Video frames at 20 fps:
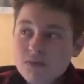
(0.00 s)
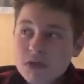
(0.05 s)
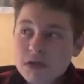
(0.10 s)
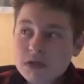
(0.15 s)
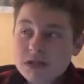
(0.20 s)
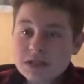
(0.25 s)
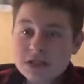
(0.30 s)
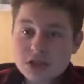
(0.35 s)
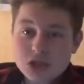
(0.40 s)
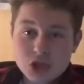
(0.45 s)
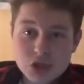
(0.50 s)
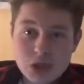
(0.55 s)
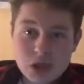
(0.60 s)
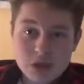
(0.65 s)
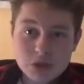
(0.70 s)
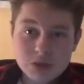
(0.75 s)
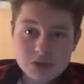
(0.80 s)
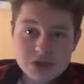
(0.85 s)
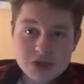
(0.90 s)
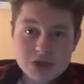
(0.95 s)
si je la
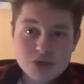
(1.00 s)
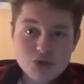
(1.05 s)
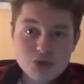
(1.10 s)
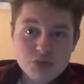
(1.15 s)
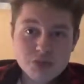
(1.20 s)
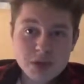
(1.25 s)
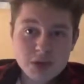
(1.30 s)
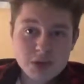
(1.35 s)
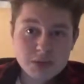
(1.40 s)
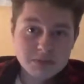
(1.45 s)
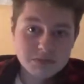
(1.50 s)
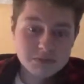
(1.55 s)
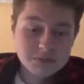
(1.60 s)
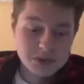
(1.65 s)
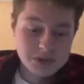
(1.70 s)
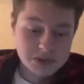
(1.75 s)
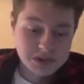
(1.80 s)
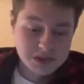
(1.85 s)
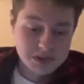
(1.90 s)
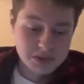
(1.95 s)
continue ou pas,
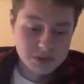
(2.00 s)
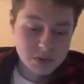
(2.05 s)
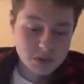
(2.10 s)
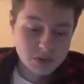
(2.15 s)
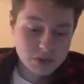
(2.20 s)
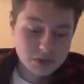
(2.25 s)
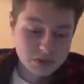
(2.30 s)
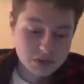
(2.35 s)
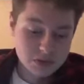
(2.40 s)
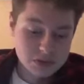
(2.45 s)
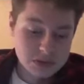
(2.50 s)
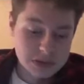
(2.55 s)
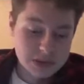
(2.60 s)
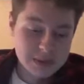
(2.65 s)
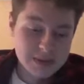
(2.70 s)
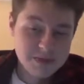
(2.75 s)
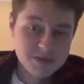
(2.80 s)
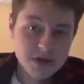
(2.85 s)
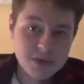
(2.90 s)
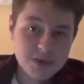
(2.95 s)
parce que bon, euh, ça
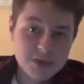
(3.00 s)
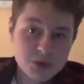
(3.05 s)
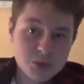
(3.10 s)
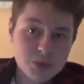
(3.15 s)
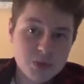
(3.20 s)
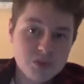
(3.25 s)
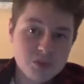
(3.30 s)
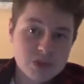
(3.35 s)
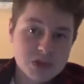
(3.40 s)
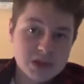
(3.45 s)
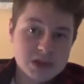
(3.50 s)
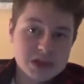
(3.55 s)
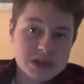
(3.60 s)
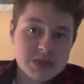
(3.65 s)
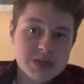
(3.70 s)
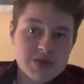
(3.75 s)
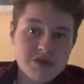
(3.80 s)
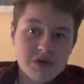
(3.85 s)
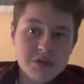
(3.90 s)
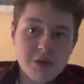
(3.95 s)
m'a vraiment, je peux vous dire, ça
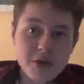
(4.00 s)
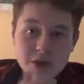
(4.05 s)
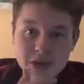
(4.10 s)
m'a vraiment